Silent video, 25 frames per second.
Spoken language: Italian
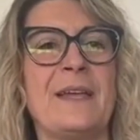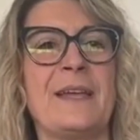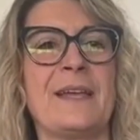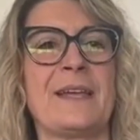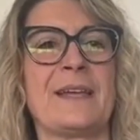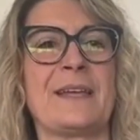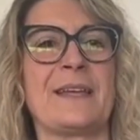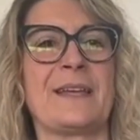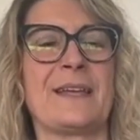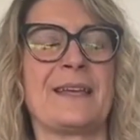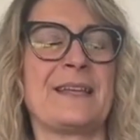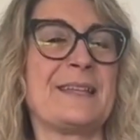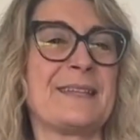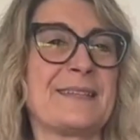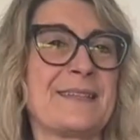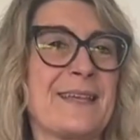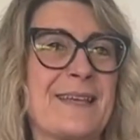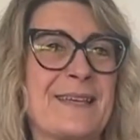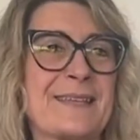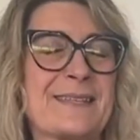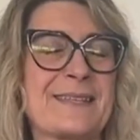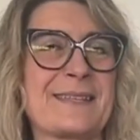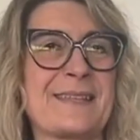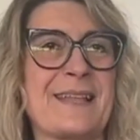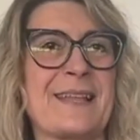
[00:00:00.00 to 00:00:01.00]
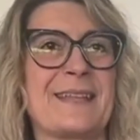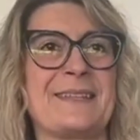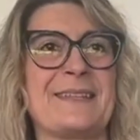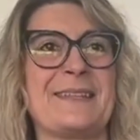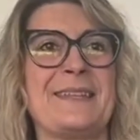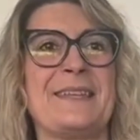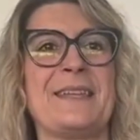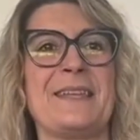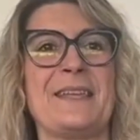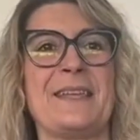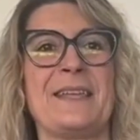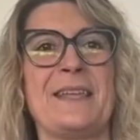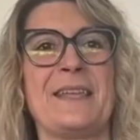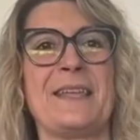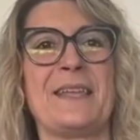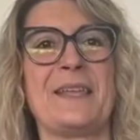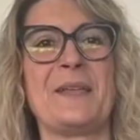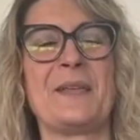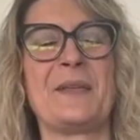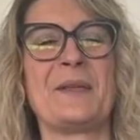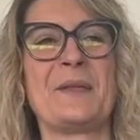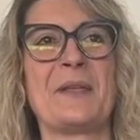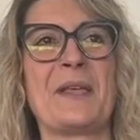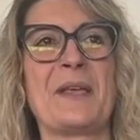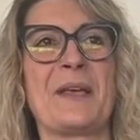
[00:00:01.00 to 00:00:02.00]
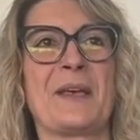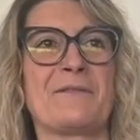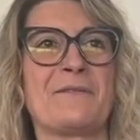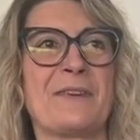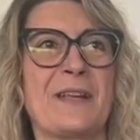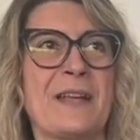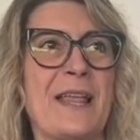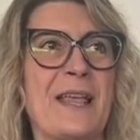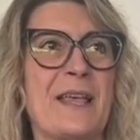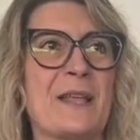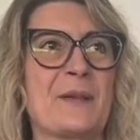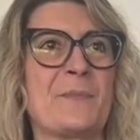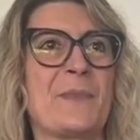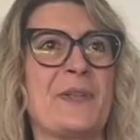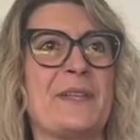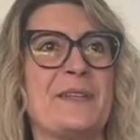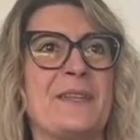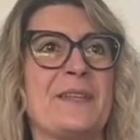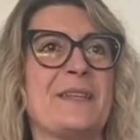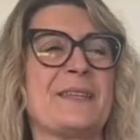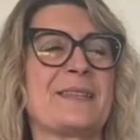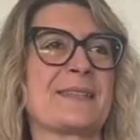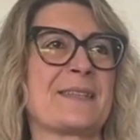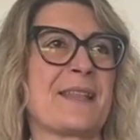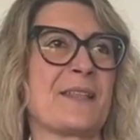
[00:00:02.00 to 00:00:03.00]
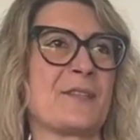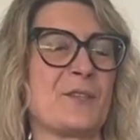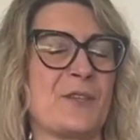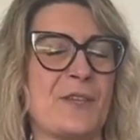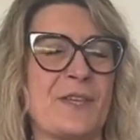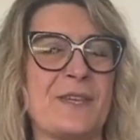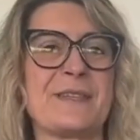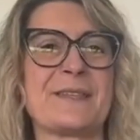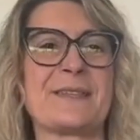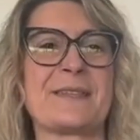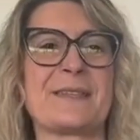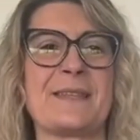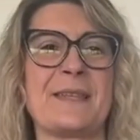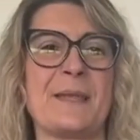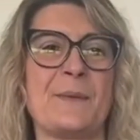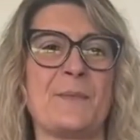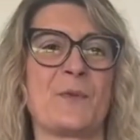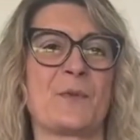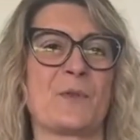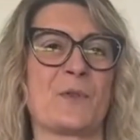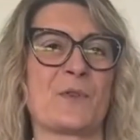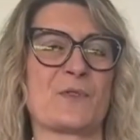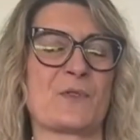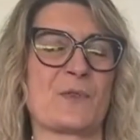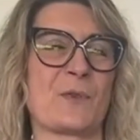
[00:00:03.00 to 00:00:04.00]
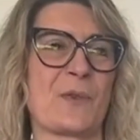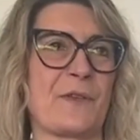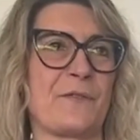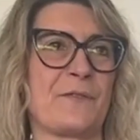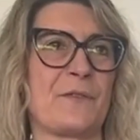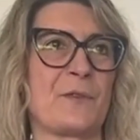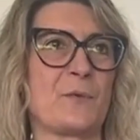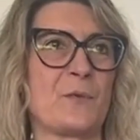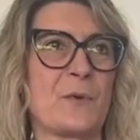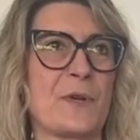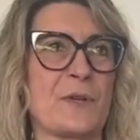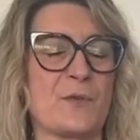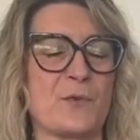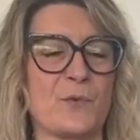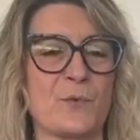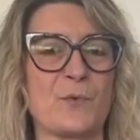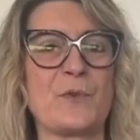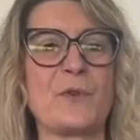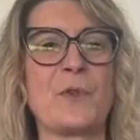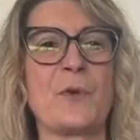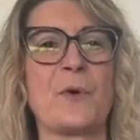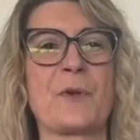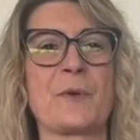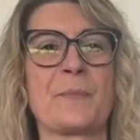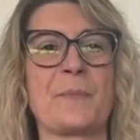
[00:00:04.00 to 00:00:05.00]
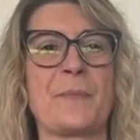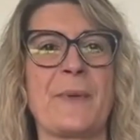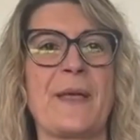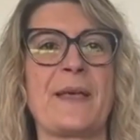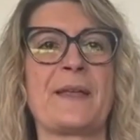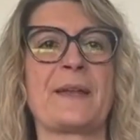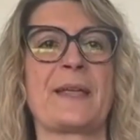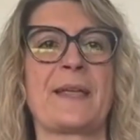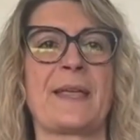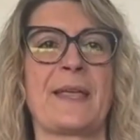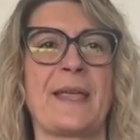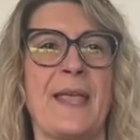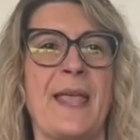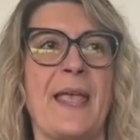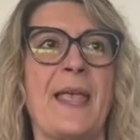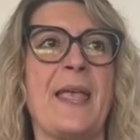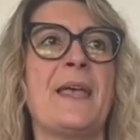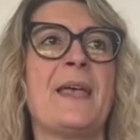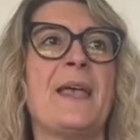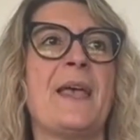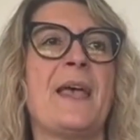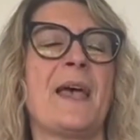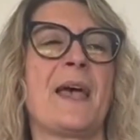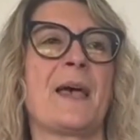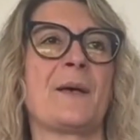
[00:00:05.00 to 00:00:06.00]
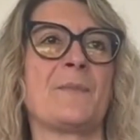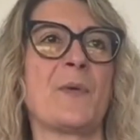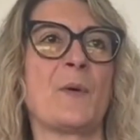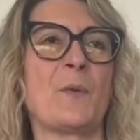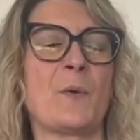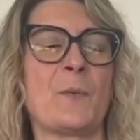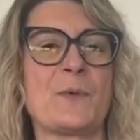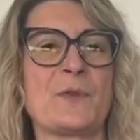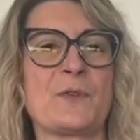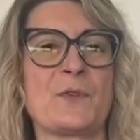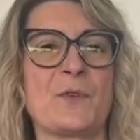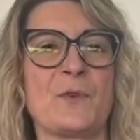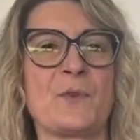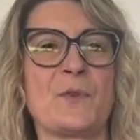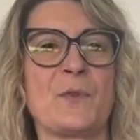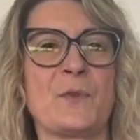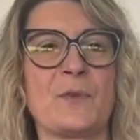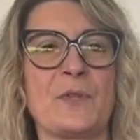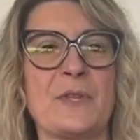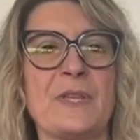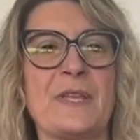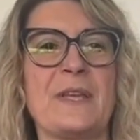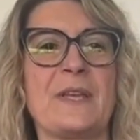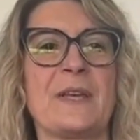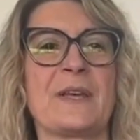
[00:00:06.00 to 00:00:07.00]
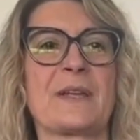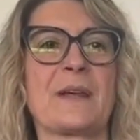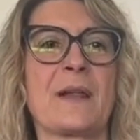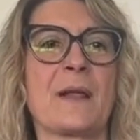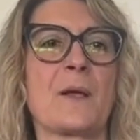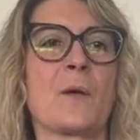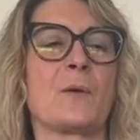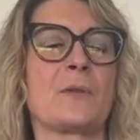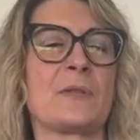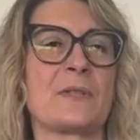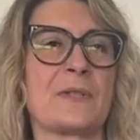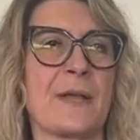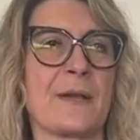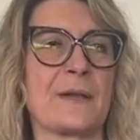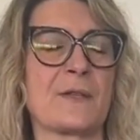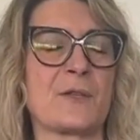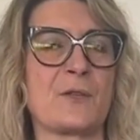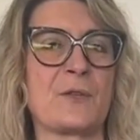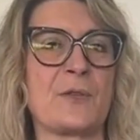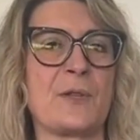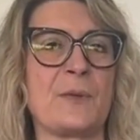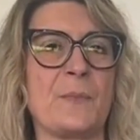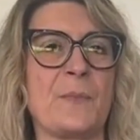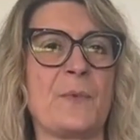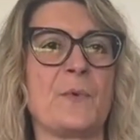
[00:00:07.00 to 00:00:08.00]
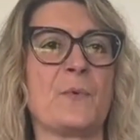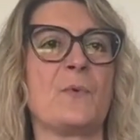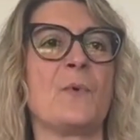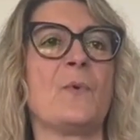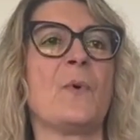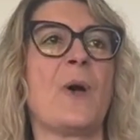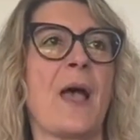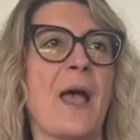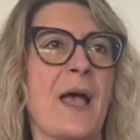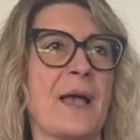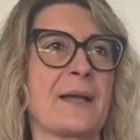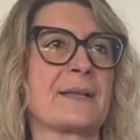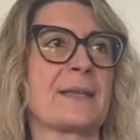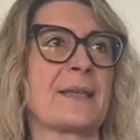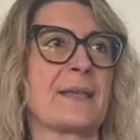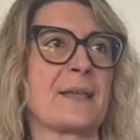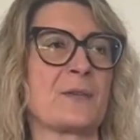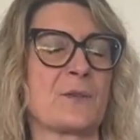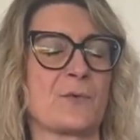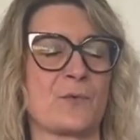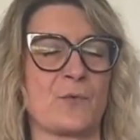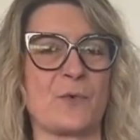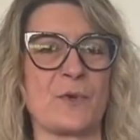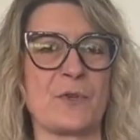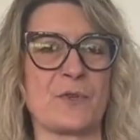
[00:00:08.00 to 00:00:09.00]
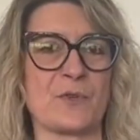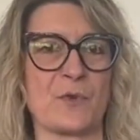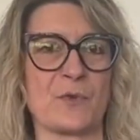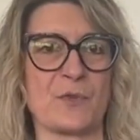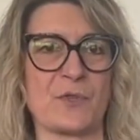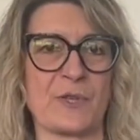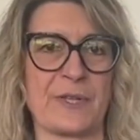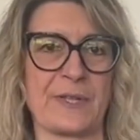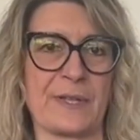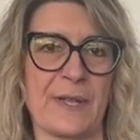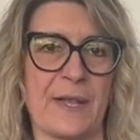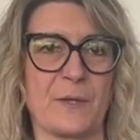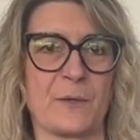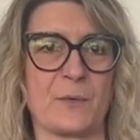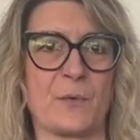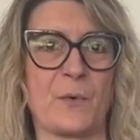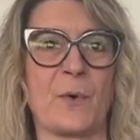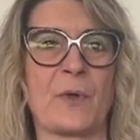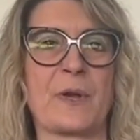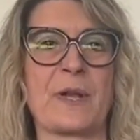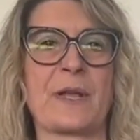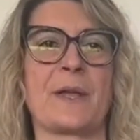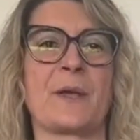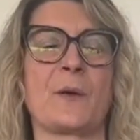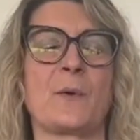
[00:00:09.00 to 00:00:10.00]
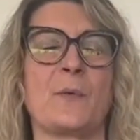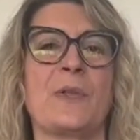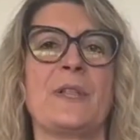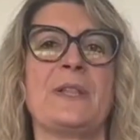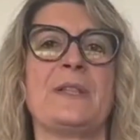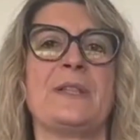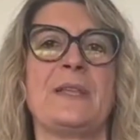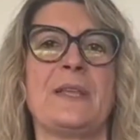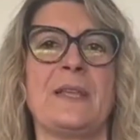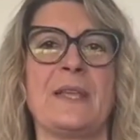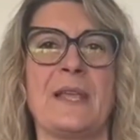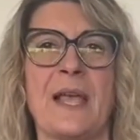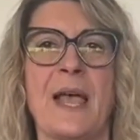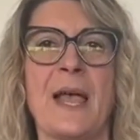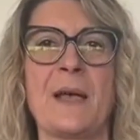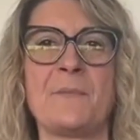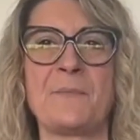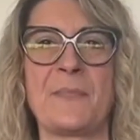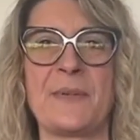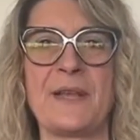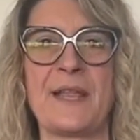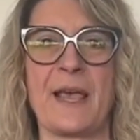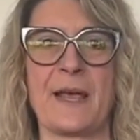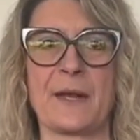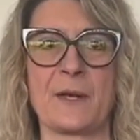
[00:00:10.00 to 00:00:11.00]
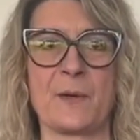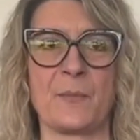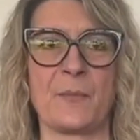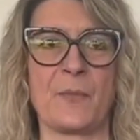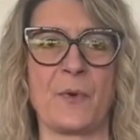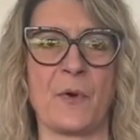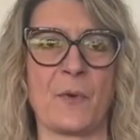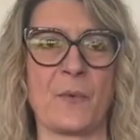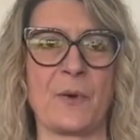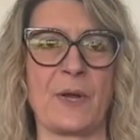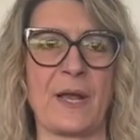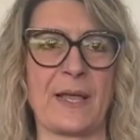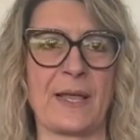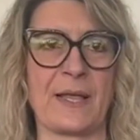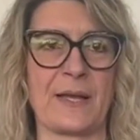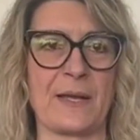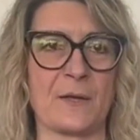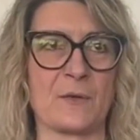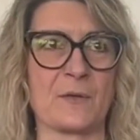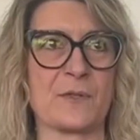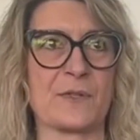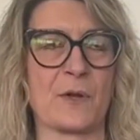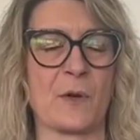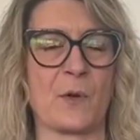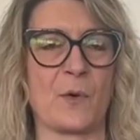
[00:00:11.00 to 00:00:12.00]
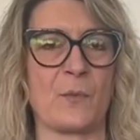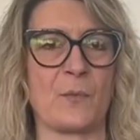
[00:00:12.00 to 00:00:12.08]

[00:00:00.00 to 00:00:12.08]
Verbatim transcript: eh, in testa di avvalermi di stagisti piuttosto che figure junior perché abbiamo bisogno di raccontarci di più anche sui social network, quindi ampliare un po' quella che è la nostra